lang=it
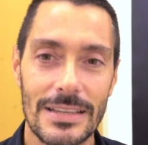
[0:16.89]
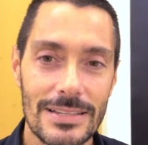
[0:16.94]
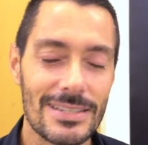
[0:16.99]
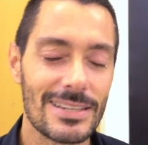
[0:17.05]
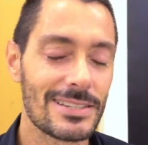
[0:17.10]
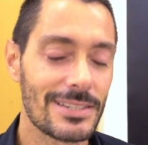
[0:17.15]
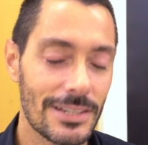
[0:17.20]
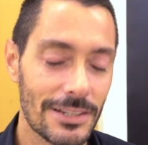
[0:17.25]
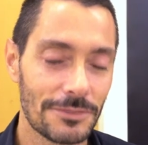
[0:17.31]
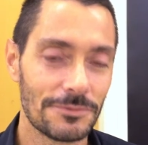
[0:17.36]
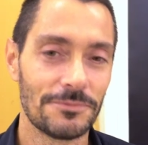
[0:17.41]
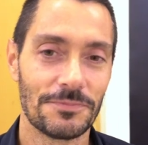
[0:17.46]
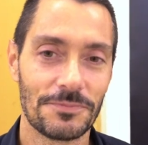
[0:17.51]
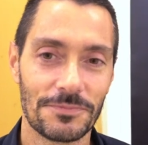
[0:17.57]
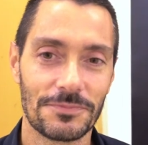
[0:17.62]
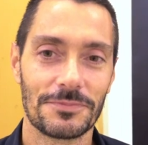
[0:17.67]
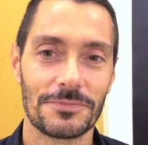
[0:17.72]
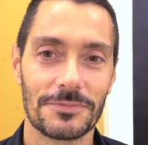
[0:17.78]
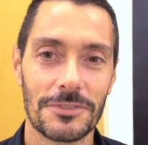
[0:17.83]
Sì, sì,
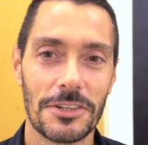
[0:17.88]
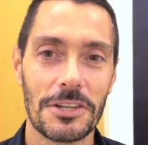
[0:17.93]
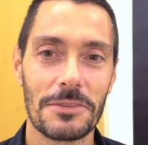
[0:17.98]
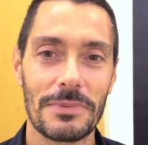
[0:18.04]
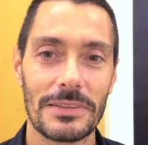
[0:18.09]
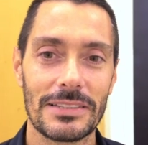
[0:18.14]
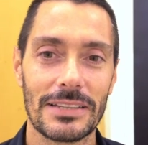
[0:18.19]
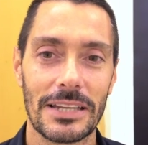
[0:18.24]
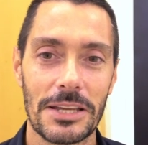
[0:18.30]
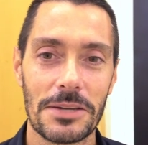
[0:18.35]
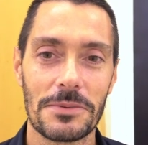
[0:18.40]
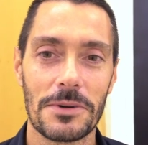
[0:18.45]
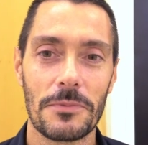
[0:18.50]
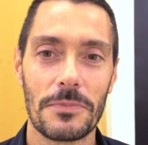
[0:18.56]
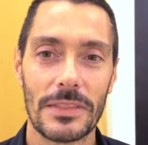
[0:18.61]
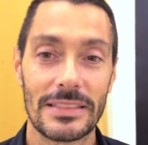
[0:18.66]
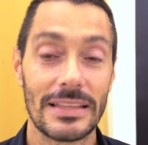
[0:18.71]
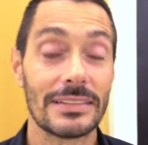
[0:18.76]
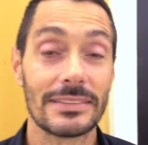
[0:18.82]
lo ripeteremo.
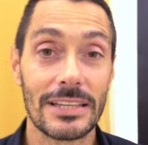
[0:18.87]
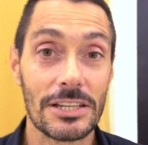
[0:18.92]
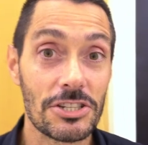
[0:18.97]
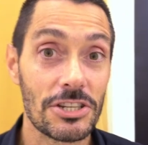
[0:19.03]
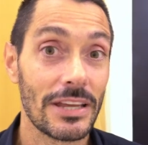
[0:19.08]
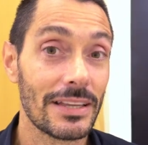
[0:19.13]
Tanta senti,